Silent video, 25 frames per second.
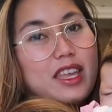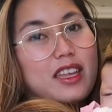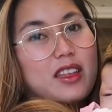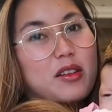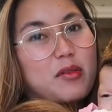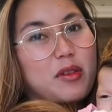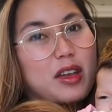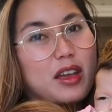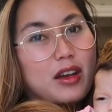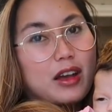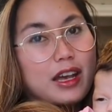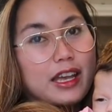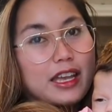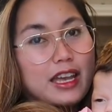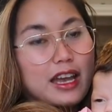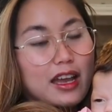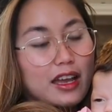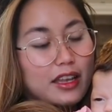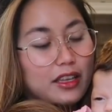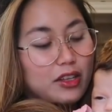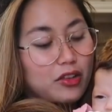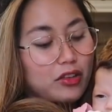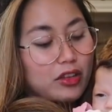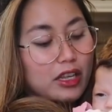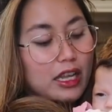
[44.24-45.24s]
so anyway,
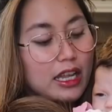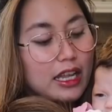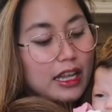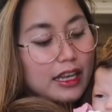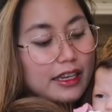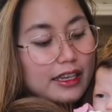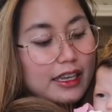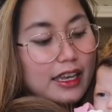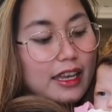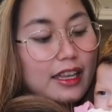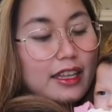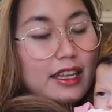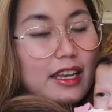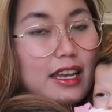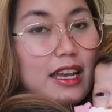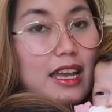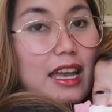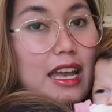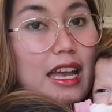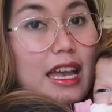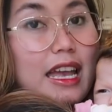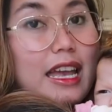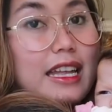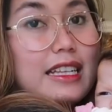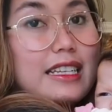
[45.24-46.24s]
ahayaan nyo na lang yan.
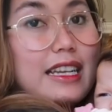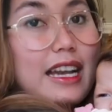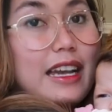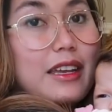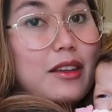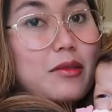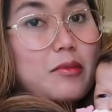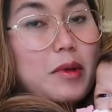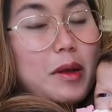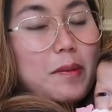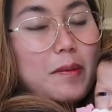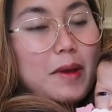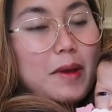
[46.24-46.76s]
And ngayon, my